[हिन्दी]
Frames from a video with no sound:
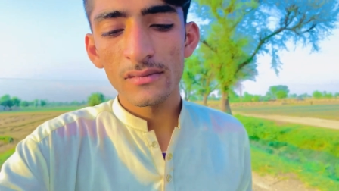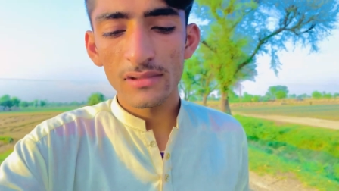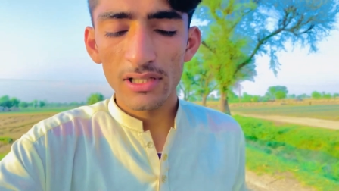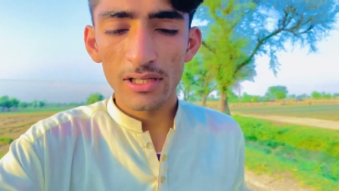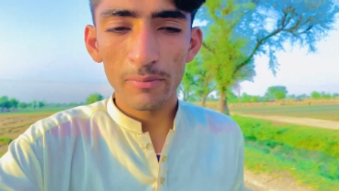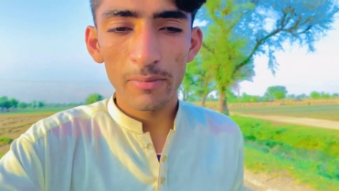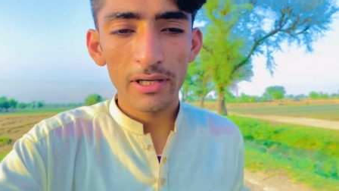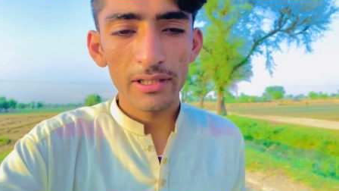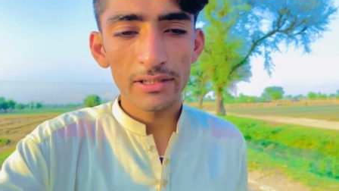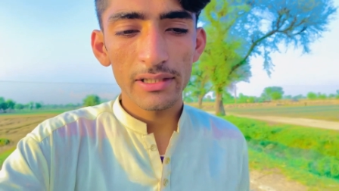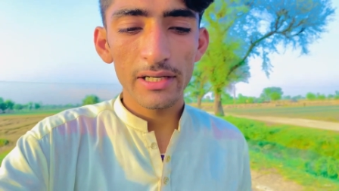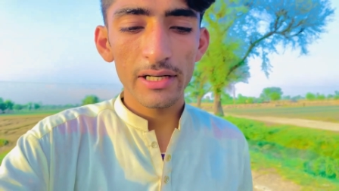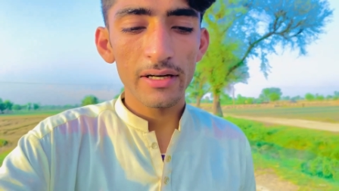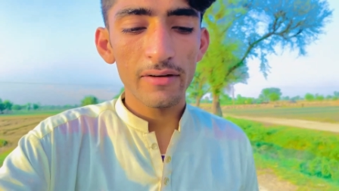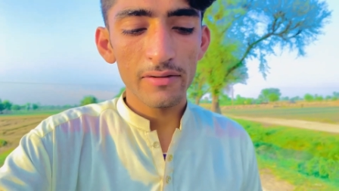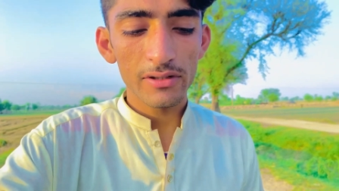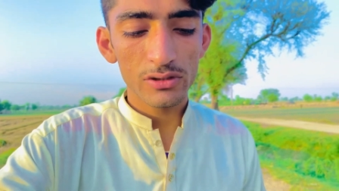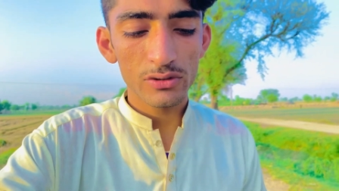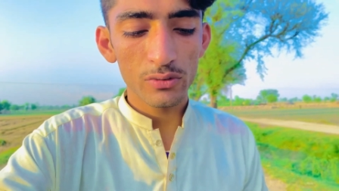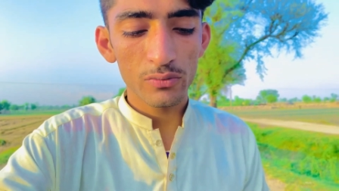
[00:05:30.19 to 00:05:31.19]
ते मंगते रहे
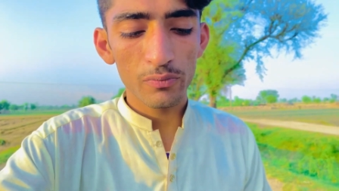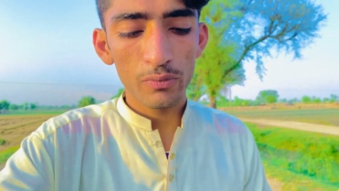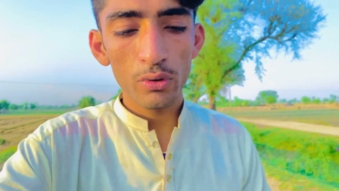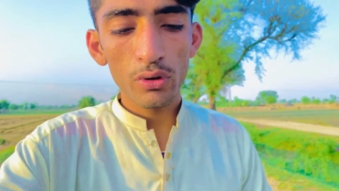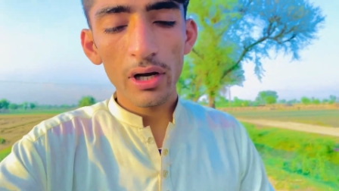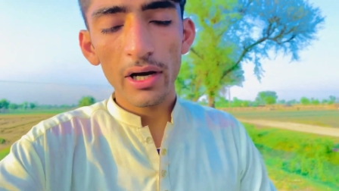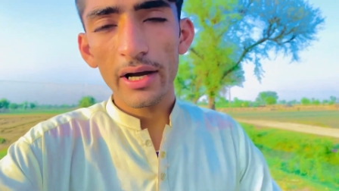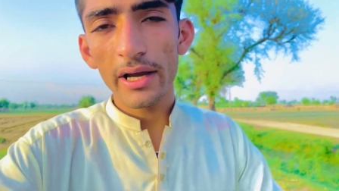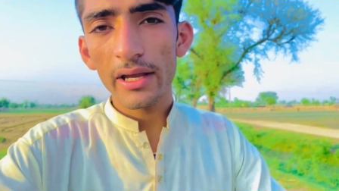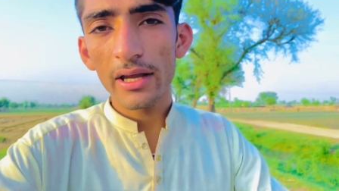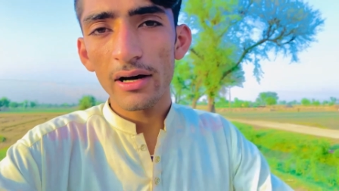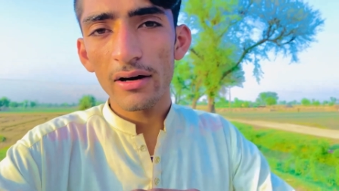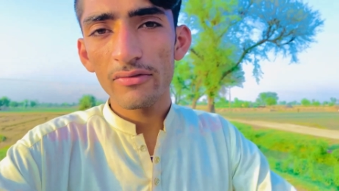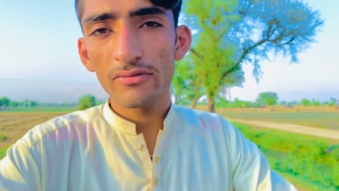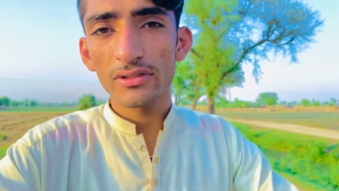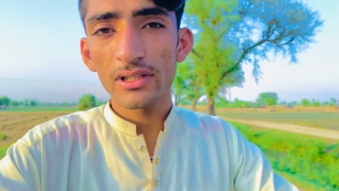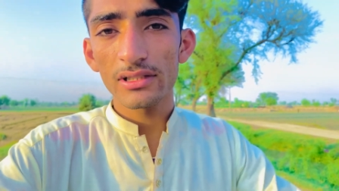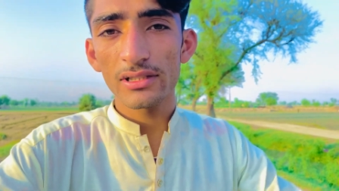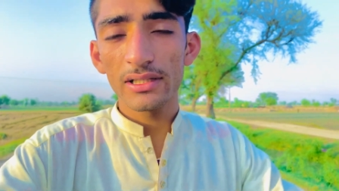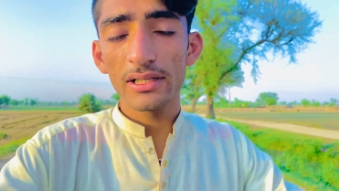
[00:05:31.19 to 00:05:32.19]
वैसे पूरा एक
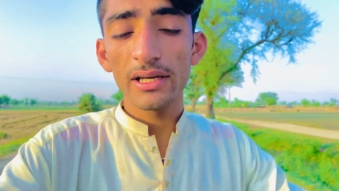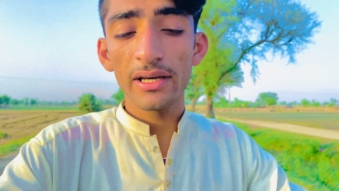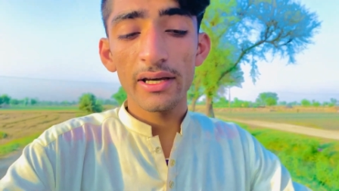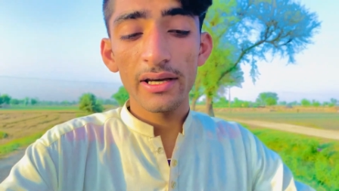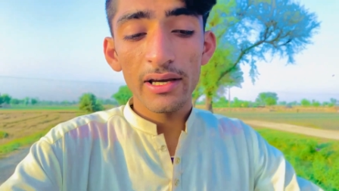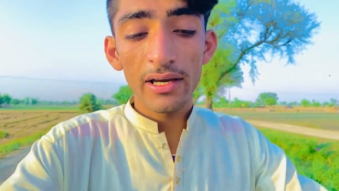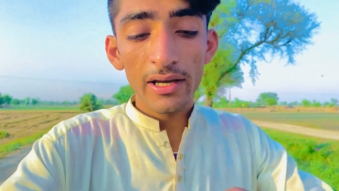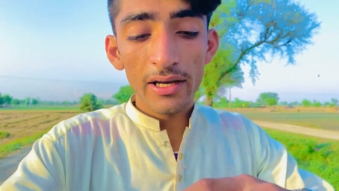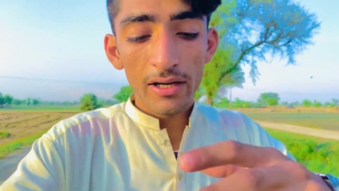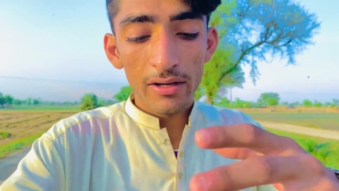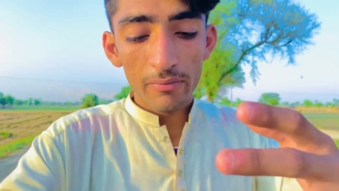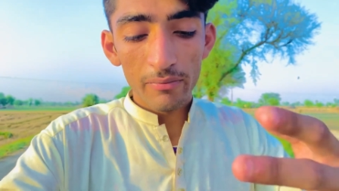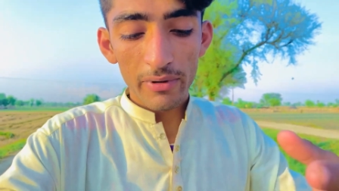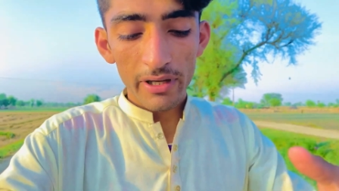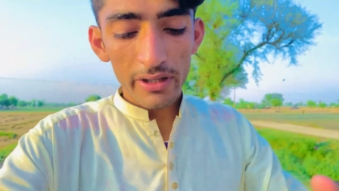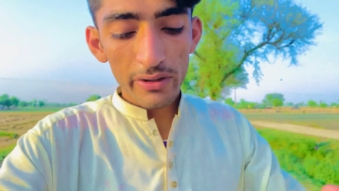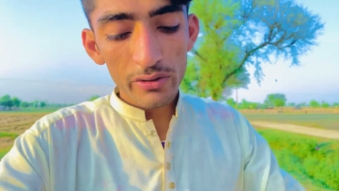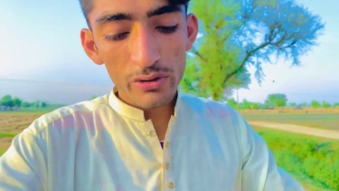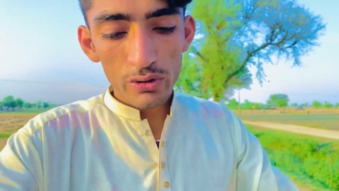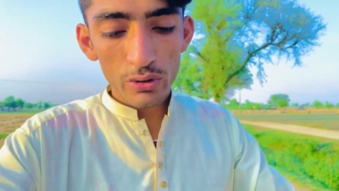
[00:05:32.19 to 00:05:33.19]
हफ्ता थी गए मैं
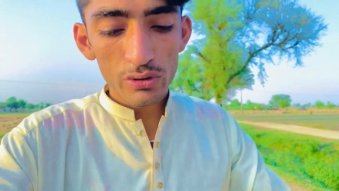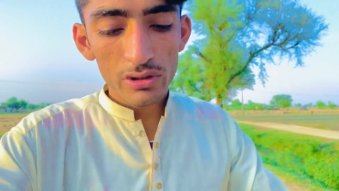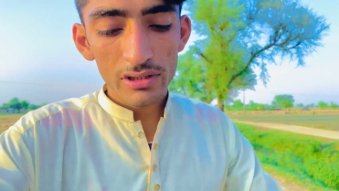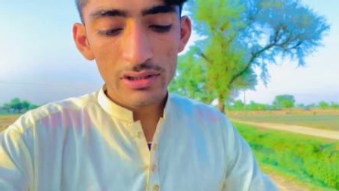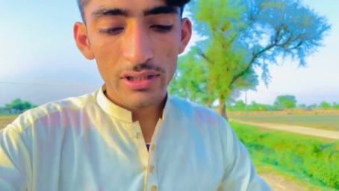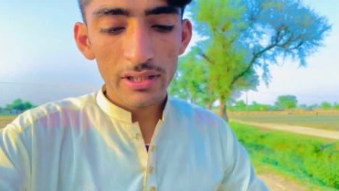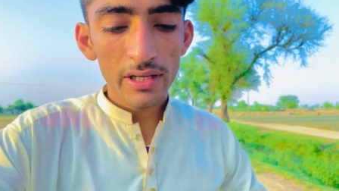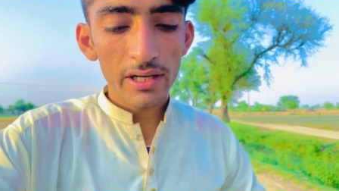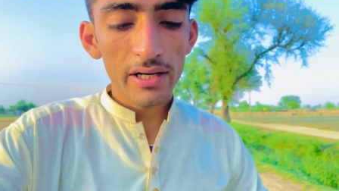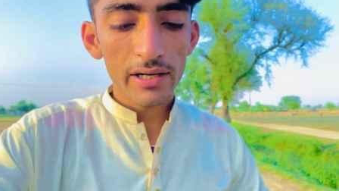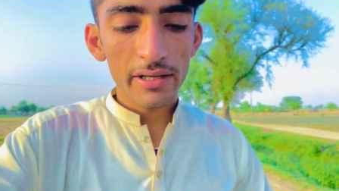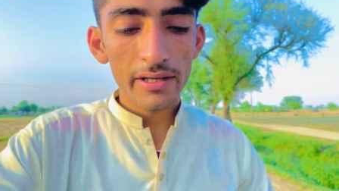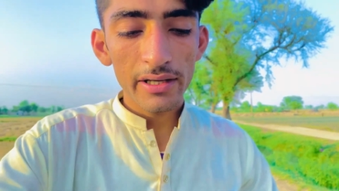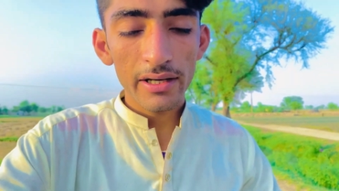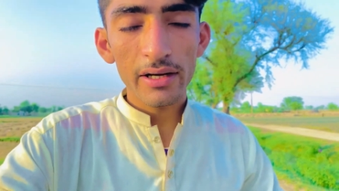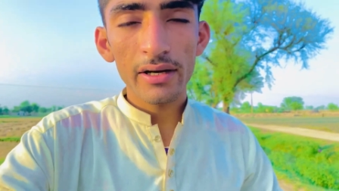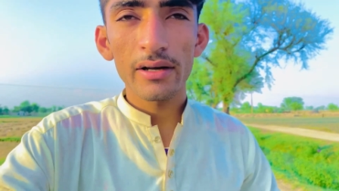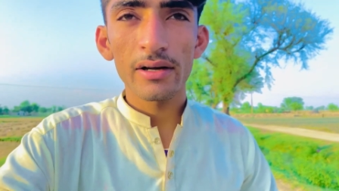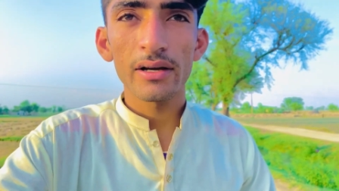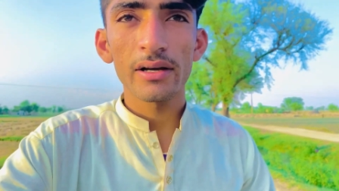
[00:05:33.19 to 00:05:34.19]
यो सोच जा यार
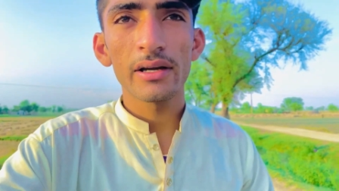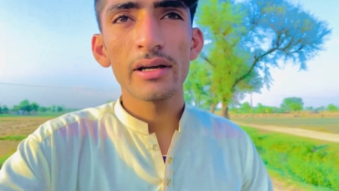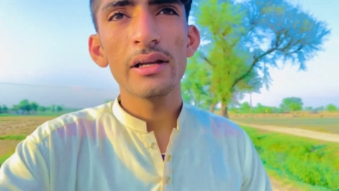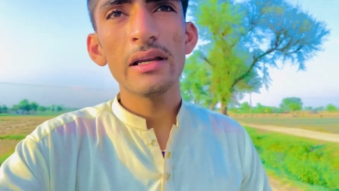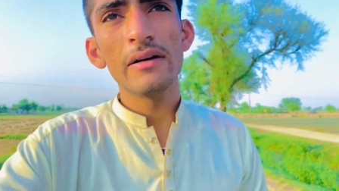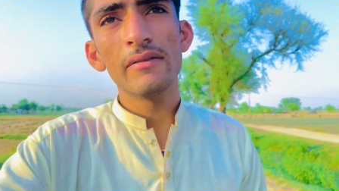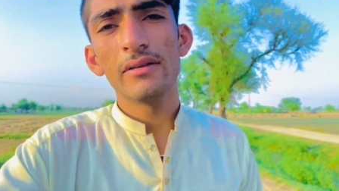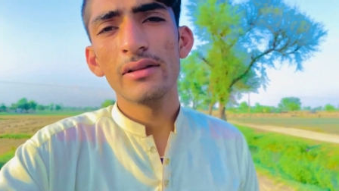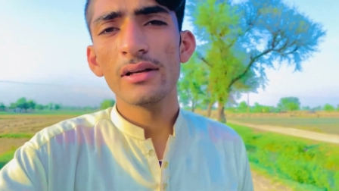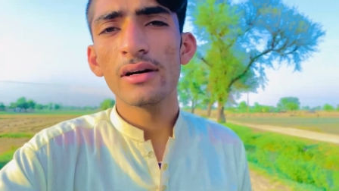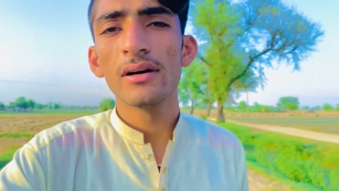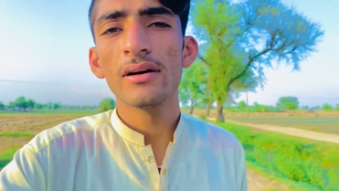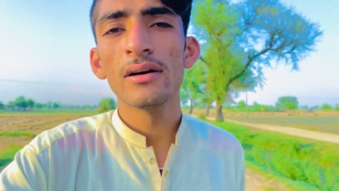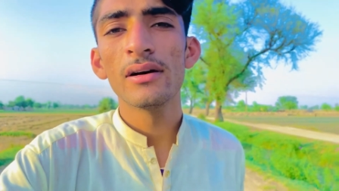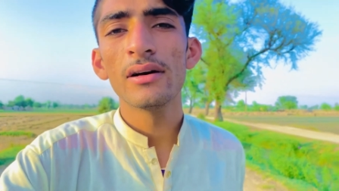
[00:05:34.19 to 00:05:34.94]
क्या करा कि वजा